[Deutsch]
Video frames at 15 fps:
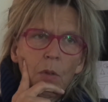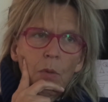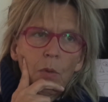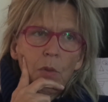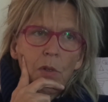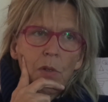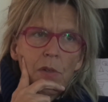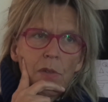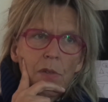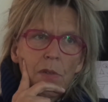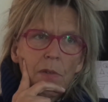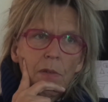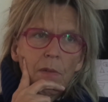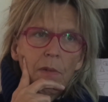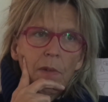Und
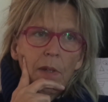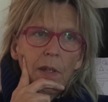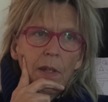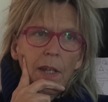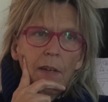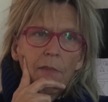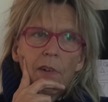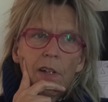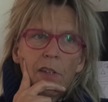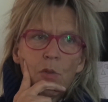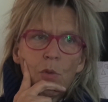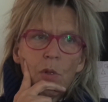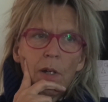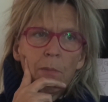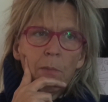er war
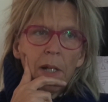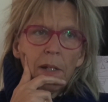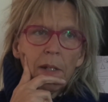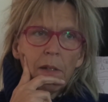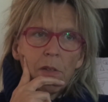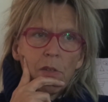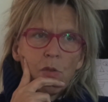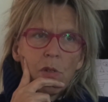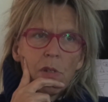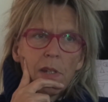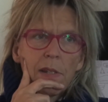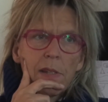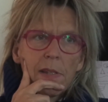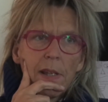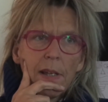junger Mann zu
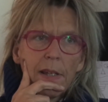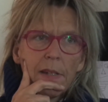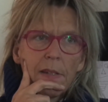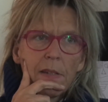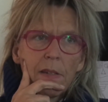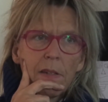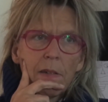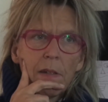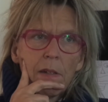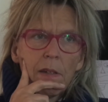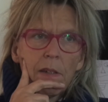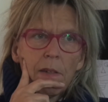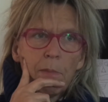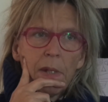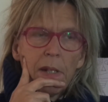der Zeit in,
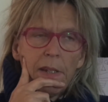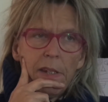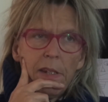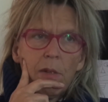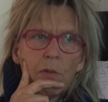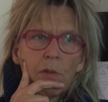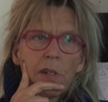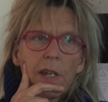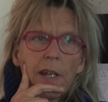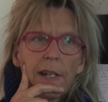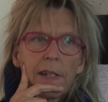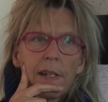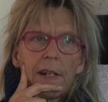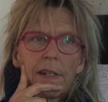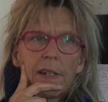in Berlin und er
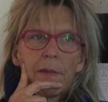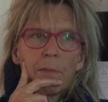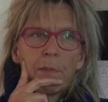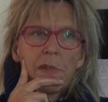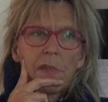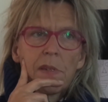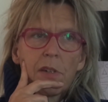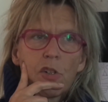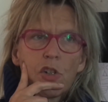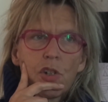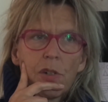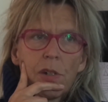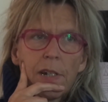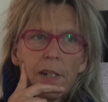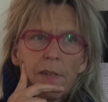hat eigentlich ein bisschen
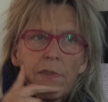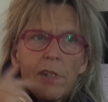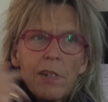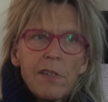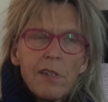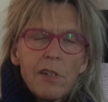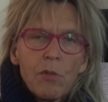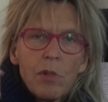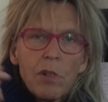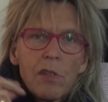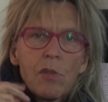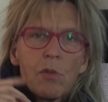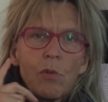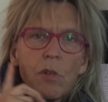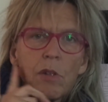geschildert, wie die
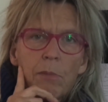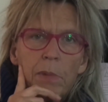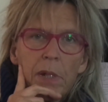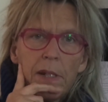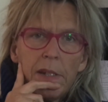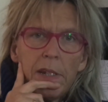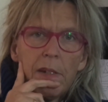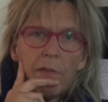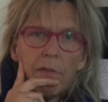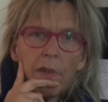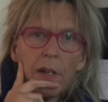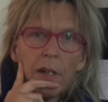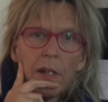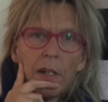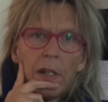Situation in Berlin
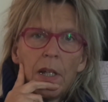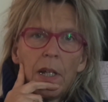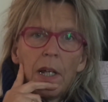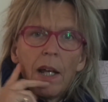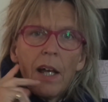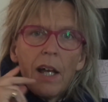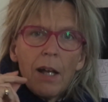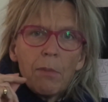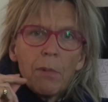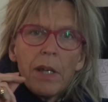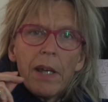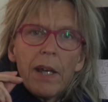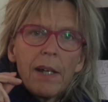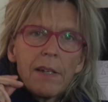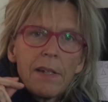war. Aber
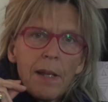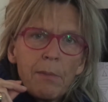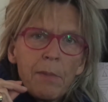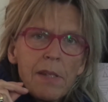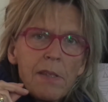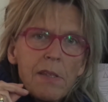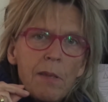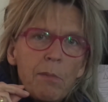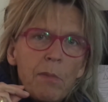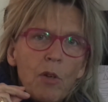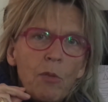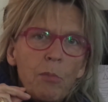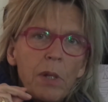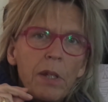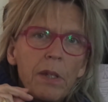er hat damals eben
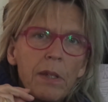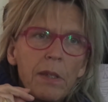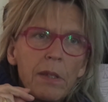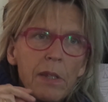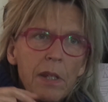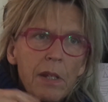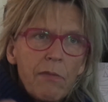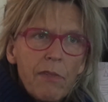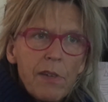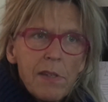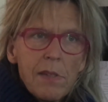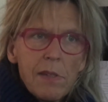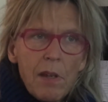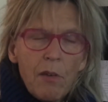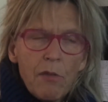auch mitgekriegt,
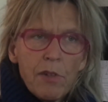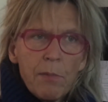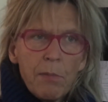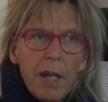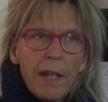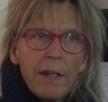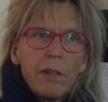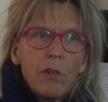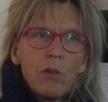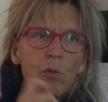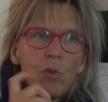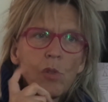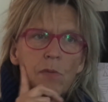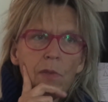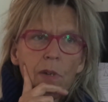was auf dem Lande
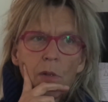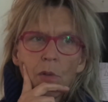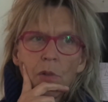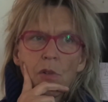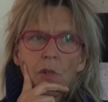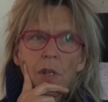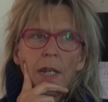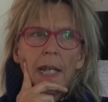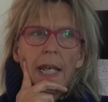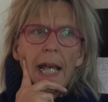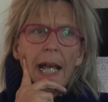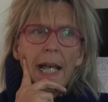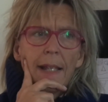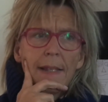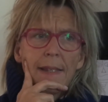los war. Und
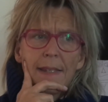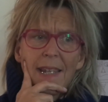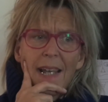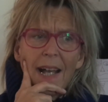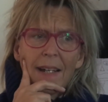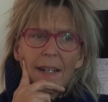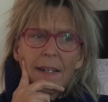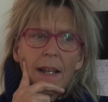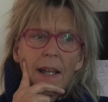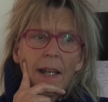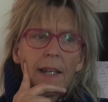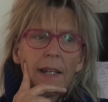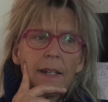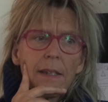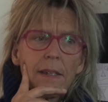sie hatten
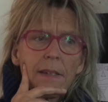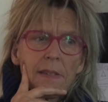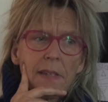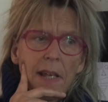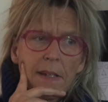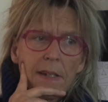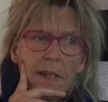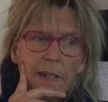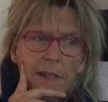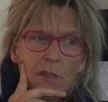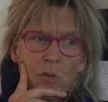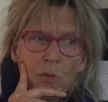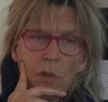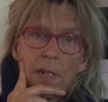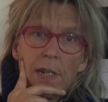eigentlich, sagte er
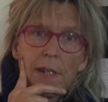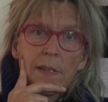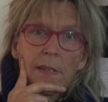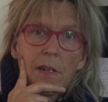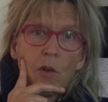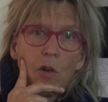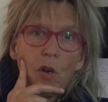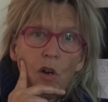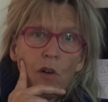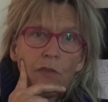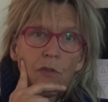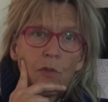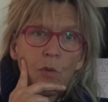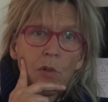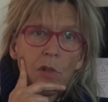zunächst, auch
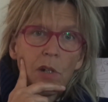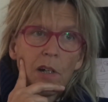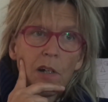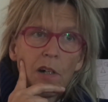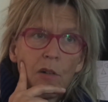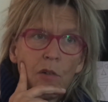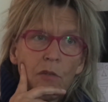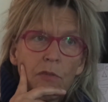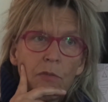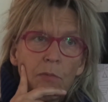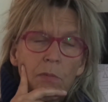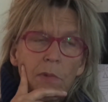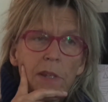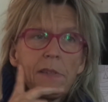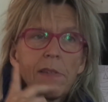Hoffnung darauf,
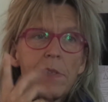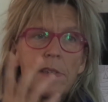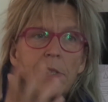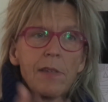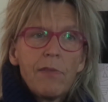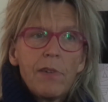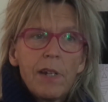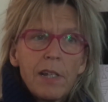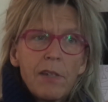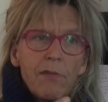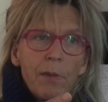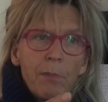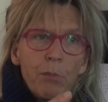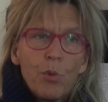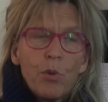dass sie sich vielleicht
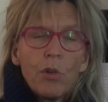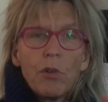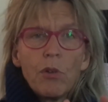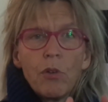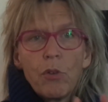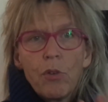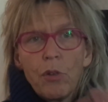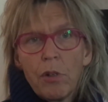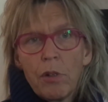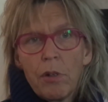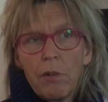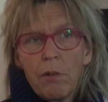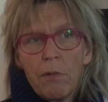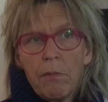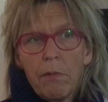verbünden
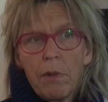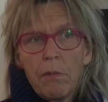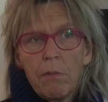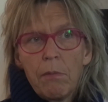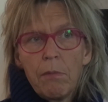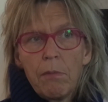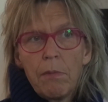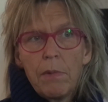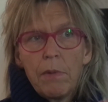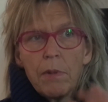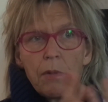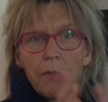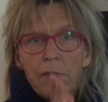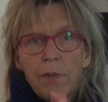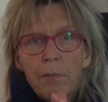könnten,
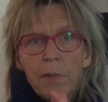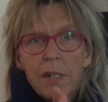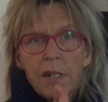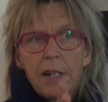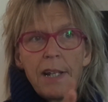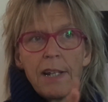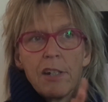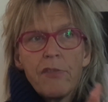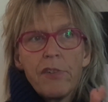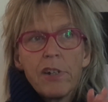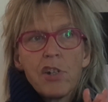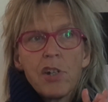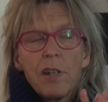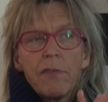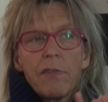irgendwie mit der
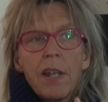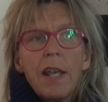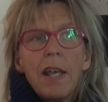Landwirtschaft.